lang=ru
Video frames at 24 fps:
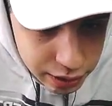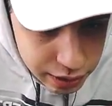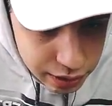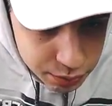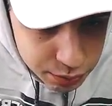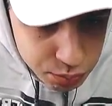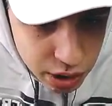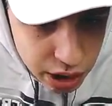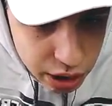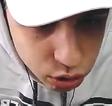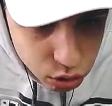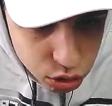
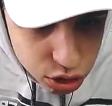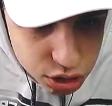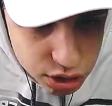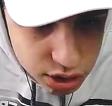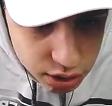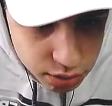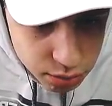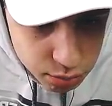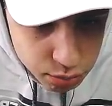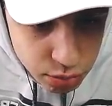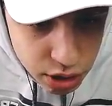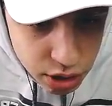Минус,
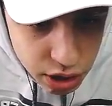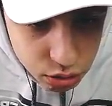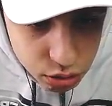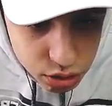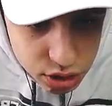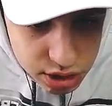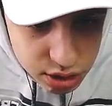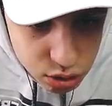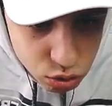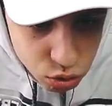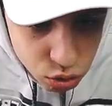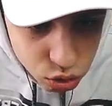минус,
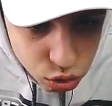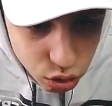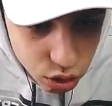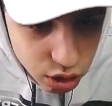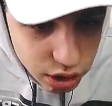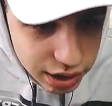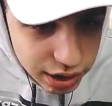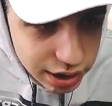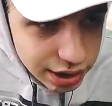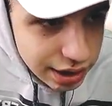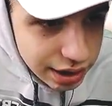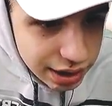ну-ну.
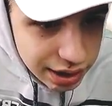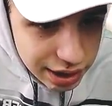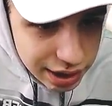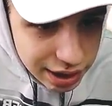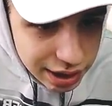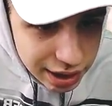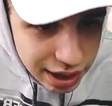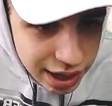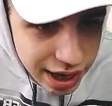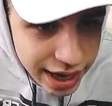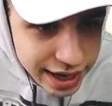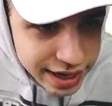
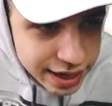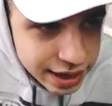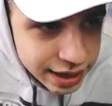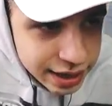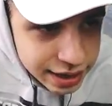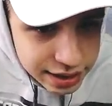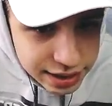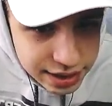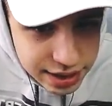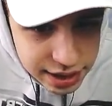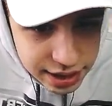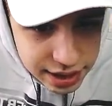Ай,
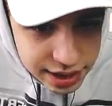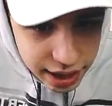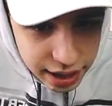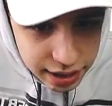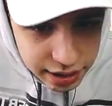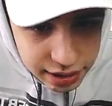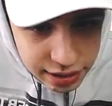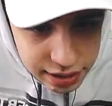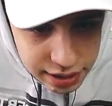тихо.